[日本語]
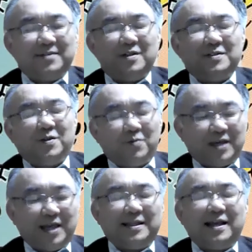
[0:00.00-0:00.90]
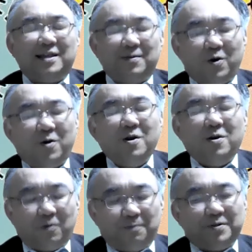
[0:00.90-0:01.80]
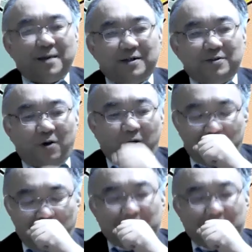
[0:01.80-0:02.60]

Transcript: それぞれの県内でもトップレベルの